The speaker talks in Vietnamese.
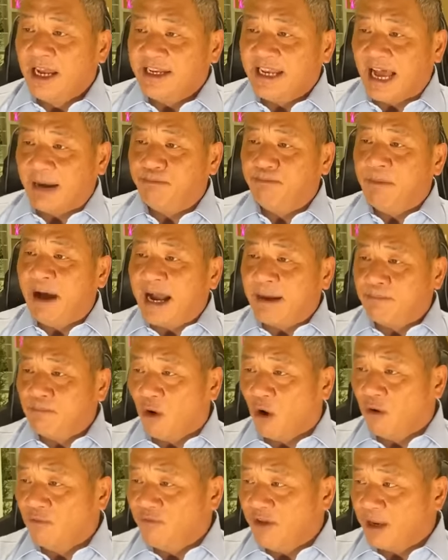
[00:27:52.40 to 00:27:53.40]
đã bác
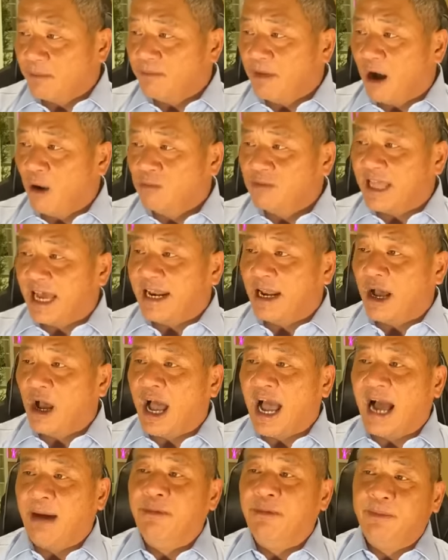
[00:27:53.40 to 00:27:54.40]
bỏ việc mà ông ta đã
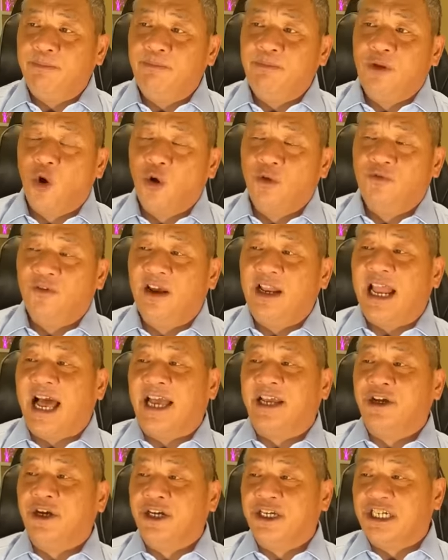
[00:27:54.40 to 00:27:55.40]
hãm hiếp đối với
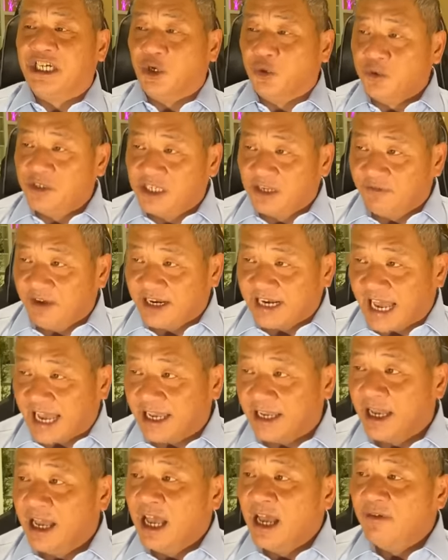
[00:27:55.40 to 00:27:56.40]
lại người cựu sinh viên
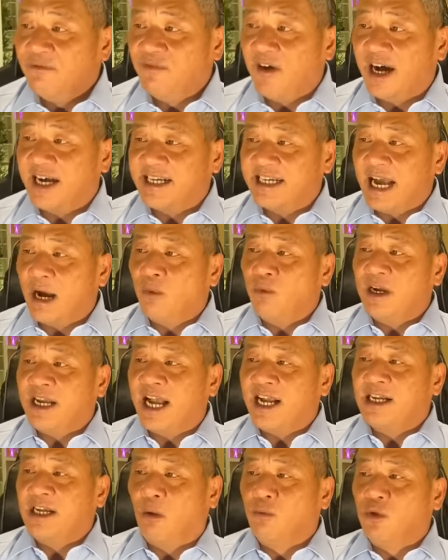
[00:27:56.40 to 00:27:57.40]
này và cao
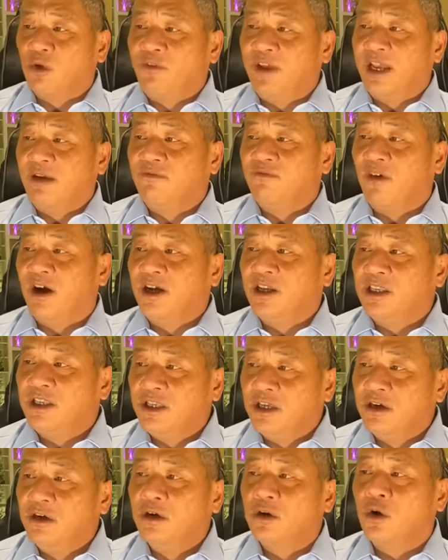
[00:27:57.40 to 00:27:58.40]
các công tố viên vẫn
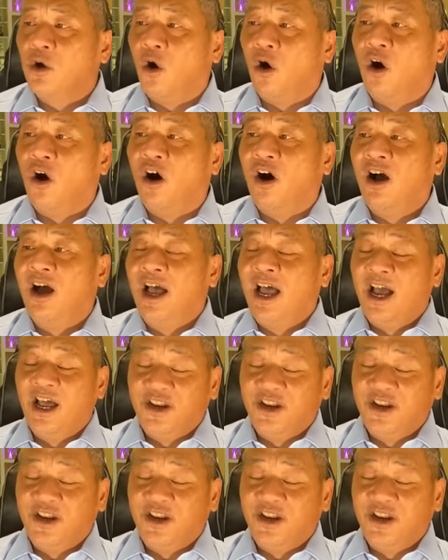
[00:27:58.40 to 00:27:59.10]
chưa có